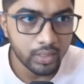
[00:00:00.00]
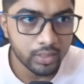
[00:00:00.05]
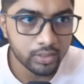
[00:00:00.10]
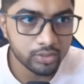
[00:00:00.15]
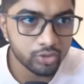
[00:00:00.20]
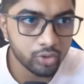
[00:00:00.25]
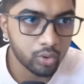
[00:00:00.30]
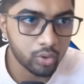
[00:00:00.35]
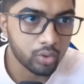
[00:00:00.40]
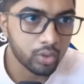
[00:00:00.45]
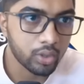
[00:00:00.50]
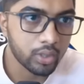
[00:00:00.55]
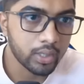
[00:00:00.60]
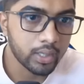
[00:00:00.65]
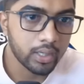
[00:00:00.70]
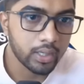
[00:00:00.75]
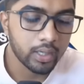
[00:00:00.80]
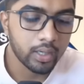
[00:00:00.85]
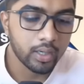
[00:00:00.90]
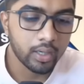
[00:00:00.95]
सो
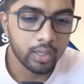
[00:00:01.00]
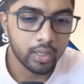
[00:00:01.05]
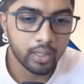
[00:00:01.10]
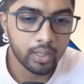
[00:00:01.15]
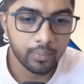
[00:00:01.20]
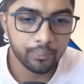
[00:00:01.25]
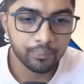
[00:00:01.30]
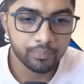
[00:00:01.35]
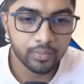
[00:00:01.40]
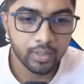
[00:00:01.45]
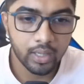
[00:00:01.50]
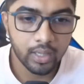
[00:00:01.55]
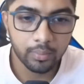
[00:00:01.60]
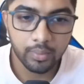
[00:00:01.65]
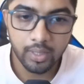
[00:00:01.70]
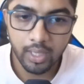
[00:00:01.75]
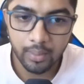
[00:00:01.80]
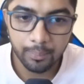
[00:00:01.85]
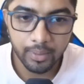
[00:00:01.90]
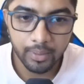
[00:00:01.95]
अ, अब
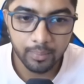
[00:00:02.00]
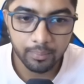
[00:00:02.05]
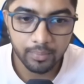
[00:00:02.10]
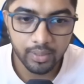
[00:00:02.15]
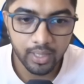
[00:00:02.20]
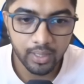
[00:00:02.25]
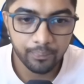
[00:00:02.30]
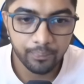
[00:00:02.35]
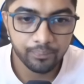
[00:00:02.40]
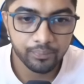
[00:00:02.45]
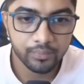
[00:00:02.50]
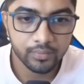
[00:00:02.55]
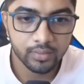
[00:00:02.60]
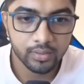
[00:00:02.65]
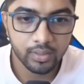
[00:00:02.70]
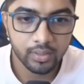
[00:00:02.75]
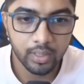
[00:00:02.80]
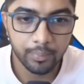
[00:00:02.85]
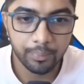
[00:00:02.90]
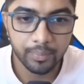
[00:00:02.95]
यहाँ पे आप गए,
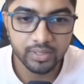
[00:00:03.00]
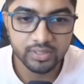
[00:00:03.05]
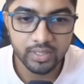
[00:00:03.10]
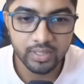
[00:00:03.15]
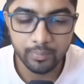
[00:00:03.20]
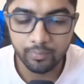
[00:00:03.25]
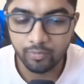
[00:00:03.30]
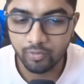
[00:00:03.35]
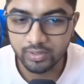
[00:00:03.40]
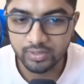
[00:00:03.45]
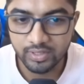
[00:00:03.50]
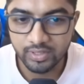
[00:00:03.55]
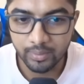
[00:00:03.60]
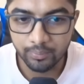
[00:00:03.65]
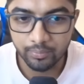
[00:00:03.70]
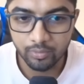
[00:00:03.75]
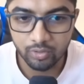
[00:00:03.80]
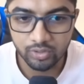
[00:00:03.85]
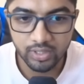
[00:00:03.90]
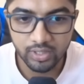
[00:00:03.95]
अपने स्टेप वन स्टेप
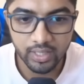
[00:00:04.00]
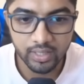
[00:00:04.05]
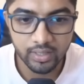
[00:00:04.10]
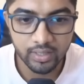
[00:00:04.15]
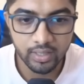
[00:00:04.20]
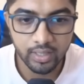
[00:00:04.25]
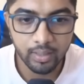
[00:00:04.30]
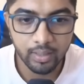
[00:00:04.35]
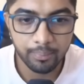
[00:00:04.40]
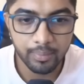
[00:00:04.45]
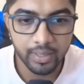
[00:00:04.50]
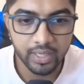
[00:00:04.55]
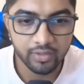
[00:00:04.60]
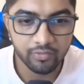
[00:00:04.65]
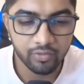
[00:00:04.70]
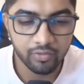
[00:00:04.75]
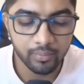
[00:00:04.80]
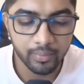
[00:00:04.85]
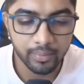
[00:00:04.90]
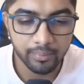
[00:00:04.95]
टू सेलेक्ट किया,
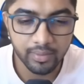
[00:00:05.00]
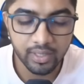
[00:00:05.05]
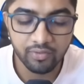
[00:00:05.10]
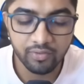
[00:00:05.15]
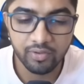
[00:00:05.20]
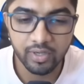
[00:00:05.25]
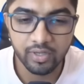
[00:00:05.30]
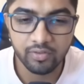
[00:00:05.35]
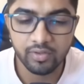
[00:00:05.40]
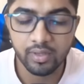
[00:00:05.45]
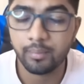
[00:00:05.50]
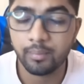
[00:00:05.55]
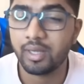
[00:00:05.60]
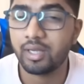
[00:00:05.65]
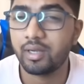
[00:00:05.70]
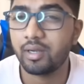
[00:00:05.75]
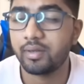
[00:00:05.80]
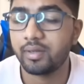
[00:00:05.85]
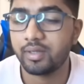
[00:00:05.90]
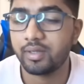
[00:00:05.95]
प्लेटफ़ॉर्म फाइव है,
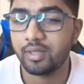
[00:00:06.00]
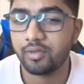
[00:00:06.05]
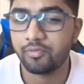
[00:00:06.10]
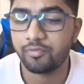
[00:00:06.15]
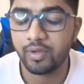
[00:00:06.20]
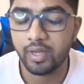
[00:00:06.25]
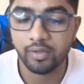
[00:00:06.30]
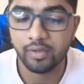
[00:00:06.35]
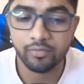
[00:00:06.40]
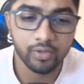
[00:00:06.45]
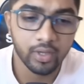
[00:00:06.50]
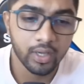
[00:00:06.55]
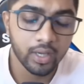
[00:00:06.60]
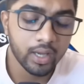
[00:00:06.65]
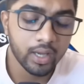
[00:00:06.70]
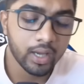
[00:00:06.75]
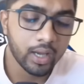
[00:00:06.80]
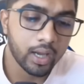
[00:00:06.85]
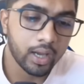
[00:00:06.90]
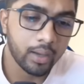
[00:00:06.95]
मेटा ट्रेडर फाइव
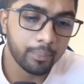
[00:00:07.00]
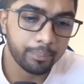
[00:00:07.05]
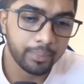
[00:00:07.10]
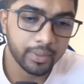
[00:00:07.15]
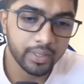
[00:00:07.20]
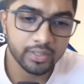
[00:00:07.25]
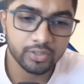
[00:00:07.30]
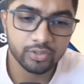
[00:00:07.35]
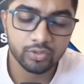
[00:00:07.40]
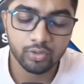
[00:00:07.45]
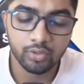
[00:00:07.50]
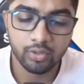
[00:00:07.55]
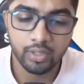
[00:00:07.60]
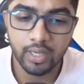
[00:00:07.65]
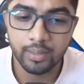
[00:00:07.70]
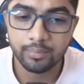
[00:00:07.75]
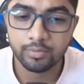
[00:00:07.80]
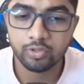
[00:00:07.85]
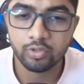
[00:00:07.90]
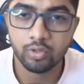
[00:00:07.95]
आप प्ले स्टोर,
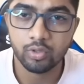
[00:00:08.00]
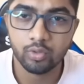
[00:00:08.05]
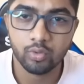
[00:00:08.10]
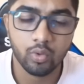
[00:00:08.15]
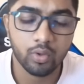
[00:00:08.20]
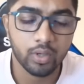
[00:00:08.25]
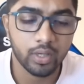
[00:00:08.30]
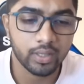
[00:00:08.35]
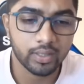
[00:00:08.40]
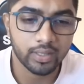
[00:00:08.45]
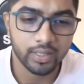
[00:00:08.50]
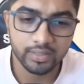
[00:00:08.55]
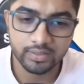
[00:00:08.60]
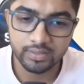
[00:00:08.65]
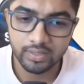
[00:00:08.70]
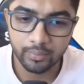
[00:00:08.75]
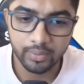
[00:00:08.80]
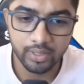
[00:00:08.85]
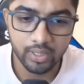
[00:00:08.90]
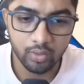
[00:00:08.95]
ऐप स्टोर, गूगल कहीं
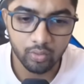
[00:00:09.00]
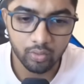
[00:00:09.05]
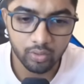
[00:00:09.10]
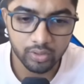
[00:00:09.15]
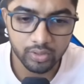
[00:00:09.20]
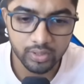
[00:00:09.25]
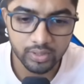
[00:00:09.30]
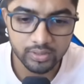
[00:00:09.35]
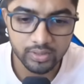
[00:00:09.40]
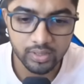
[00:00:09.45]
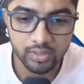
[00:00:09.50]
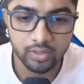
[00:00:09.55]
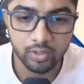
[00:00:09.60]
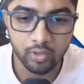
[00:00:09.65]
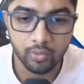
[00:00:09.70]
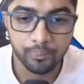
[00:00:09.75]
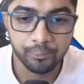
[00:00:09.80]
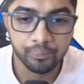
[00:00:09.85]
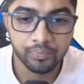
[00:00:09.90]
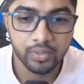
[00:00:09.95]
से भी डाउनलोड कर सकते
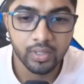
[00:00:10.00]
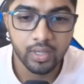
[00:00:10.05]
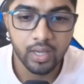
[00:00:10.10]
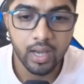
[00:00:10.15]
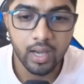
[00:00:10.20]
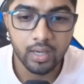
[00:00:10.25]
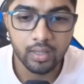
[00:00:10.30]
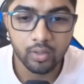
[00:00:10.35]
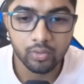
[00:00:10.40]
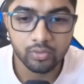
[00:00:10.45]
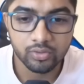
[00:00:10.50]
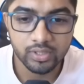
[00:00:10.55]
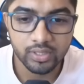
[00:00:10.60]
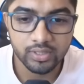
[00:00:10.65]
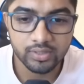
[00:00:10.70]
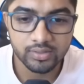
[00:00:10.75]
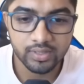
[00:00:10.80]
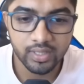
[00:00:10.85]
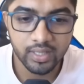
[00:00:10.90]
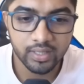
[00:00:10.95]
हो। अकाउंट
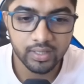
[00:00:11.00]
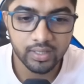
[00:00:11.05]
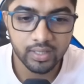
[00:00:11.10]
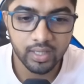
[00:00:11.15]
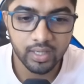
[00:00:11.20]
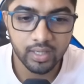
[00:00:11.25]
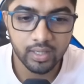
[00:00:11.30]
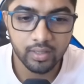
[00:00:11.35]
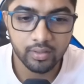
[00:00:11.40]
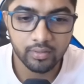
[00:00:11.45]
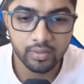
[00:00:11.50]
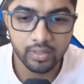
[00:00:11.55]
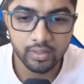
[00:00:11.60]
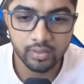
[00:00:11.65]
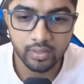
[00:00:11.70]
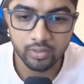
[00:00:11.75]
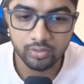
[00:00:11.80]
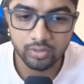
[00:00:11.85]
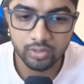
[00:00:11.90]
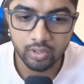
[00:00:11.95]
साइज़ सेलेक्ट किया, हंड्रेड
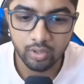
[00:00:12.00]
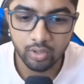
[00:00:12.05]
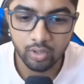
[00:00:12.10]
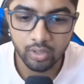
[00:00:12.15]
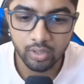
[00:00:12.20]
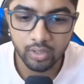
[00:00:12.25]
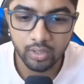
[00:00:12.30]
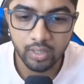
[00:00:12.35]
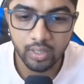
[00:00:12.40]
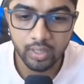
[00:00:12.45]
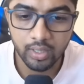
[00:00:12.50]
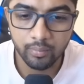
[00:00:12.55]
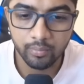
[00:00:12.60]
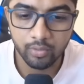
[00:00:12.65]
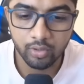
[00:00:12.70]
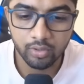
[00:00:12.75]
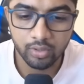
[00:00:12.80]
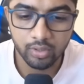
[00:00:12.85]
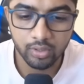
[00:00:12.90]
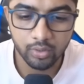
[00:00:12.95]
थाउजेंड डॉलर का, आई एम
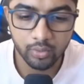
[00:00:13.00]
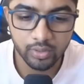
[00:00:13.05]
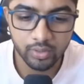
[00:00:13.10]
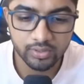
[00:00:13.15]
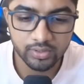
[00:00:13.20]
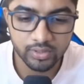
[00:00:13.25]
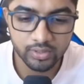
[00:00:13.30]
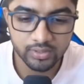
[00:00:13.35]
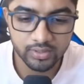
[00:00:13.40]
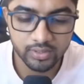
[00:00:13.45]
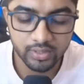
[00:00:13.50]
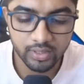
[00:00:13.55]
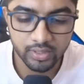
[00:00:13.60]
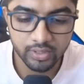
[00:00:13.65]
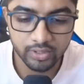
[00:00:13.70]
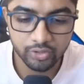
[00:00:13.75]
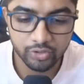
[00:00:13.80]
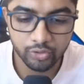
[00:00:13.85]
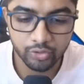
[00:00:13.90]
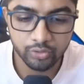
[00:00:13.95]
नॉट अ यूएस
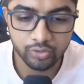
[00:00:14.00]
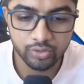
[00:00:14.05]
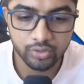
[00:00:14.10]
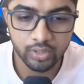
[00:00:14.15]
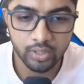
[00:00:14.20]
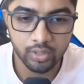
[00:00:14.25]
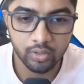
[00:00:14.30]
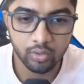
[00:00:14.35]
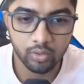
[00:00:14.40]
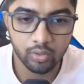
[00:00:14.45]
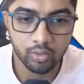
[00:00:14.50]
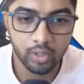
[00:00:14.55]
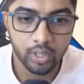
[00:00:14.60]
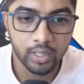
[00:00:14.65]
रेज़िडेंट, चूज़ कर लो।